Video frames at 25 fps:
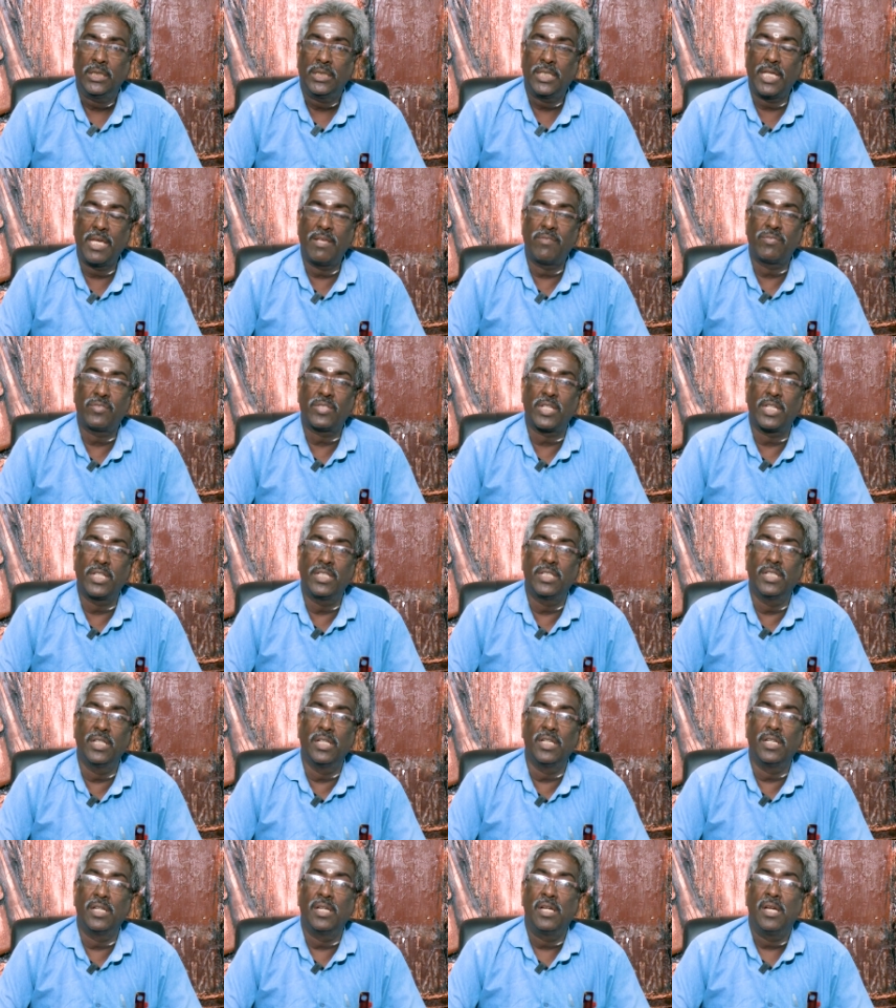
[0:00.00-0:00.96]
தேர்வு
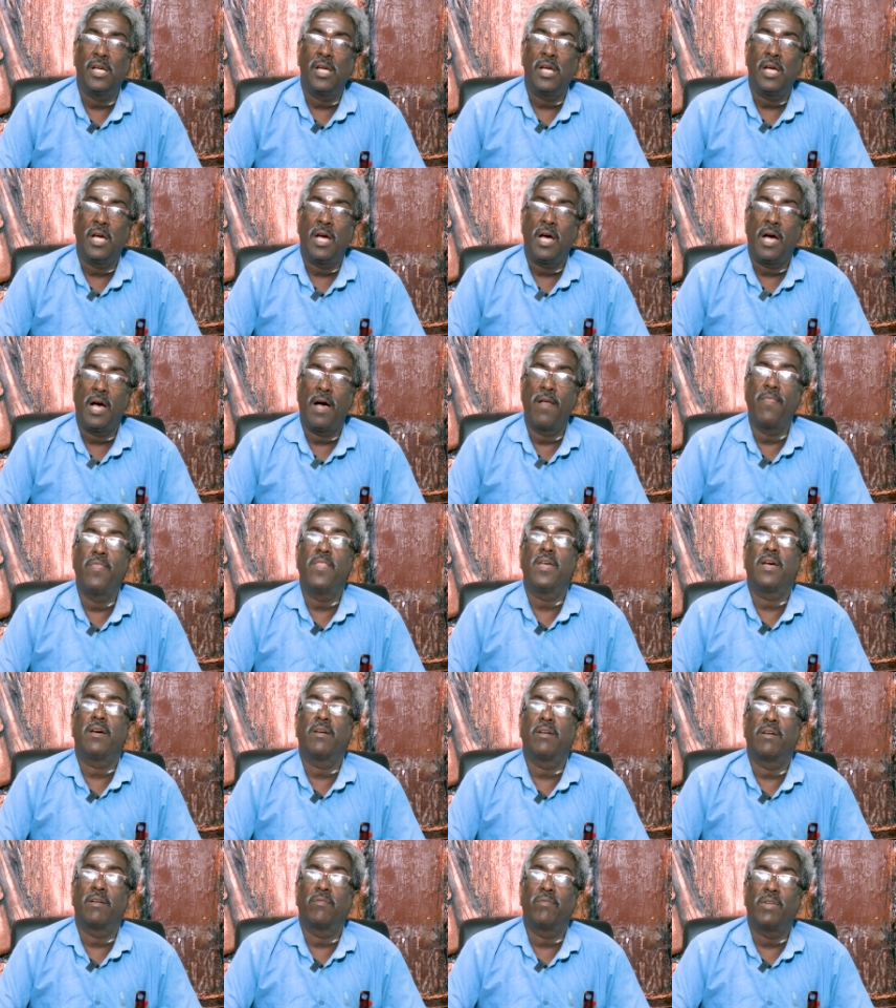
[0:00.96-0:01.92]
செய்து அந்த
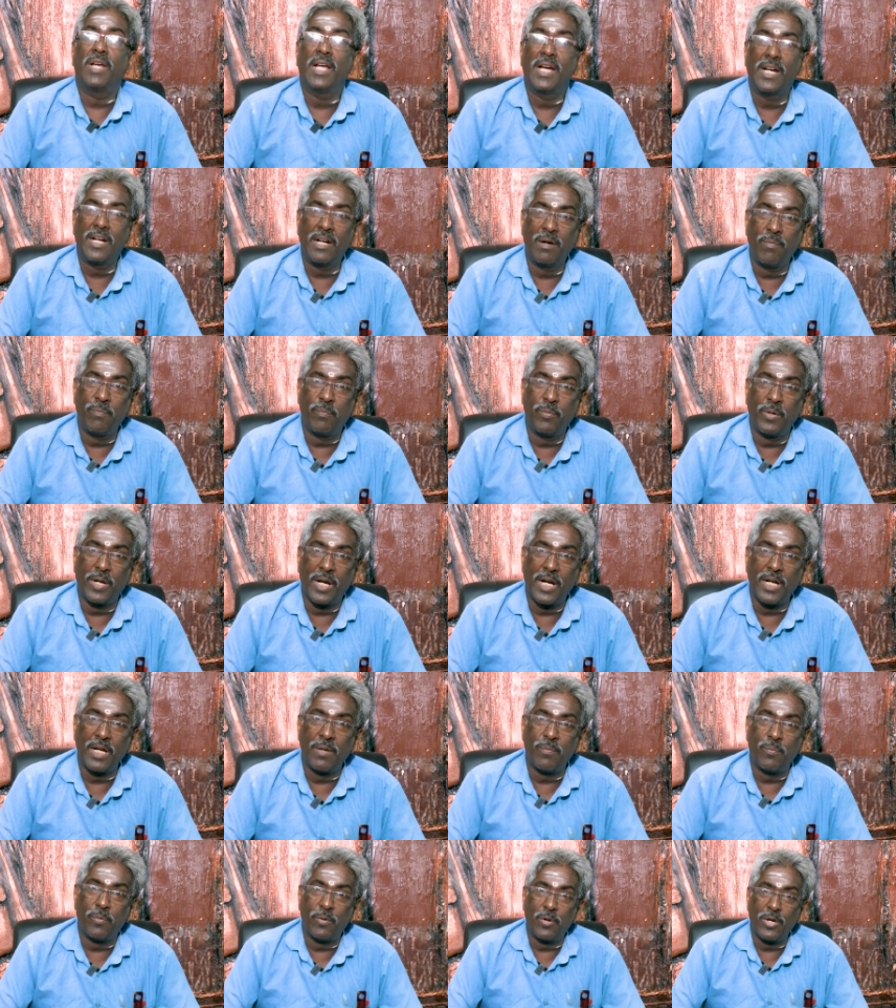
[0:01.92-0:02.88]
விலங்கை
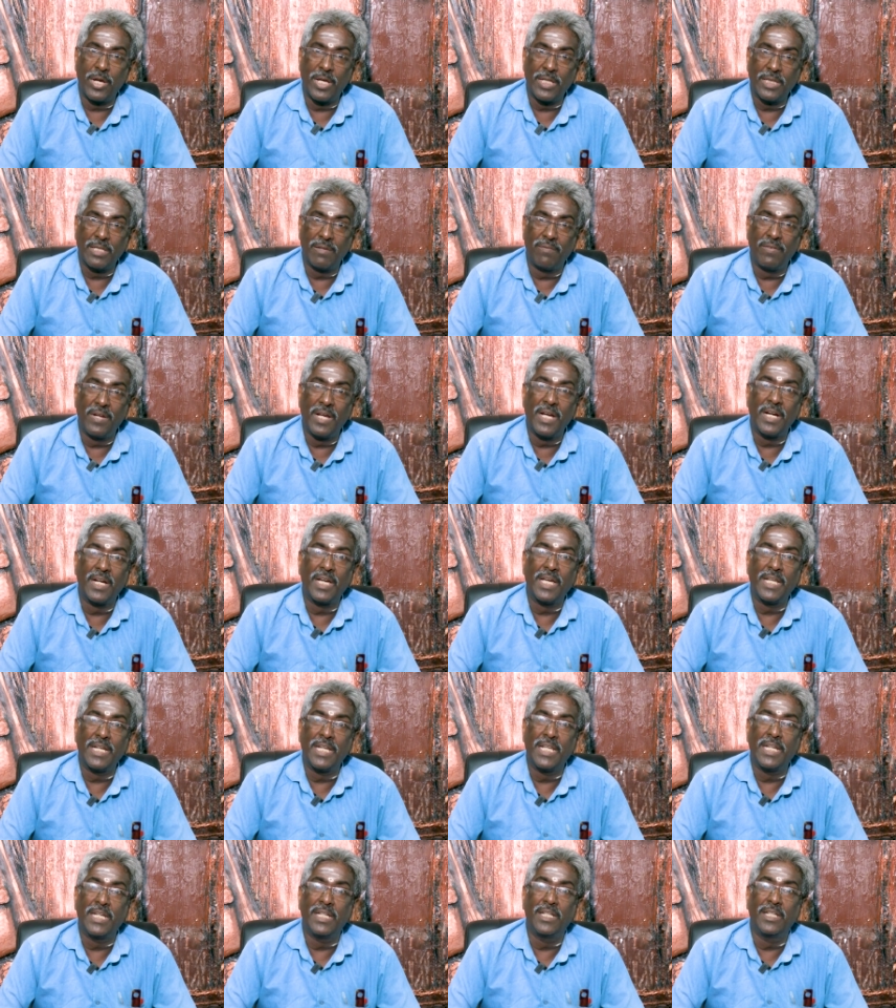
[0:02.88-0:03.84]
இறங்கி போய் அந்த விலங்கை
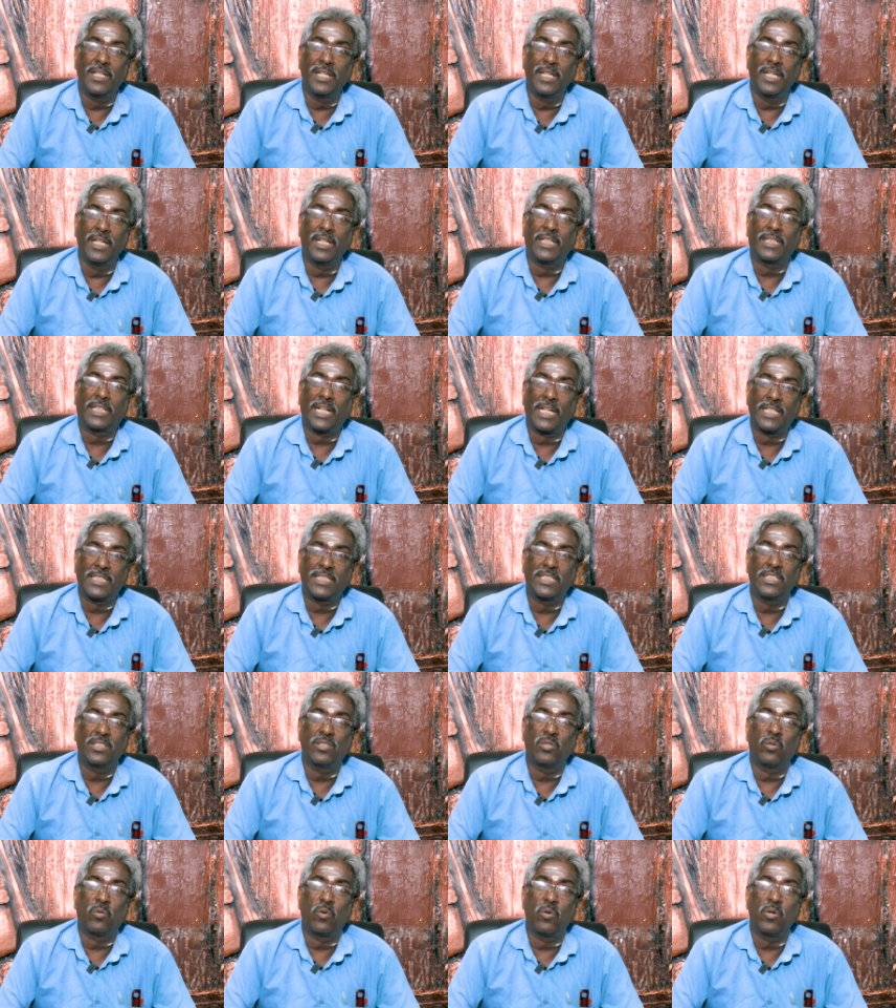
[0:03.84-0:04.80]
நெருங்கி
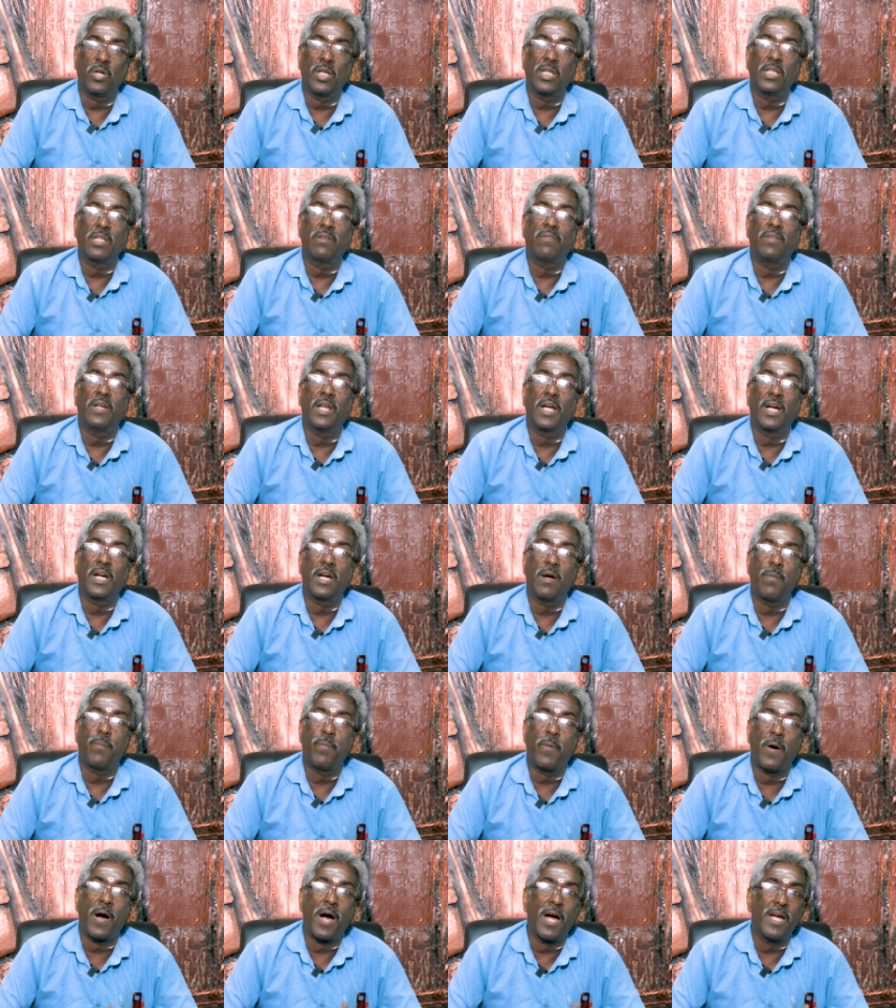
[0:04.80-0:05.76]
கர்ச்சித்து கொண்டு அந்த விலங்கை
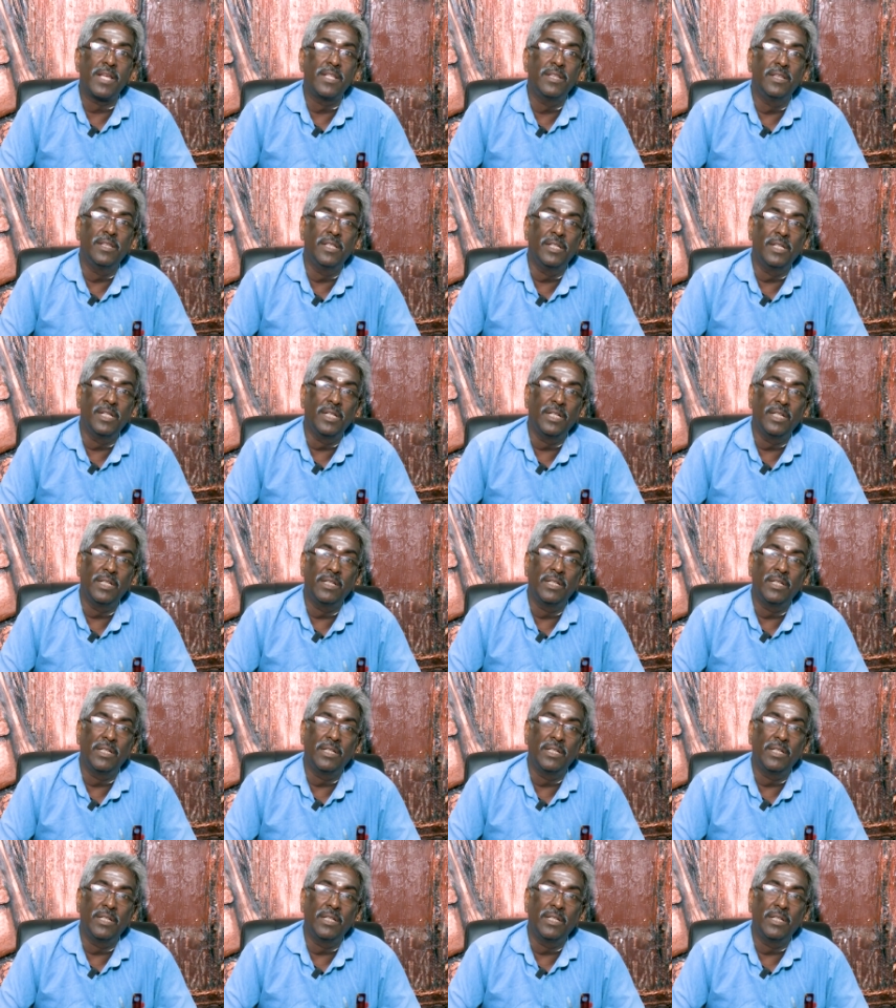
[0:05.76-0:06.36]
பாய்ந்து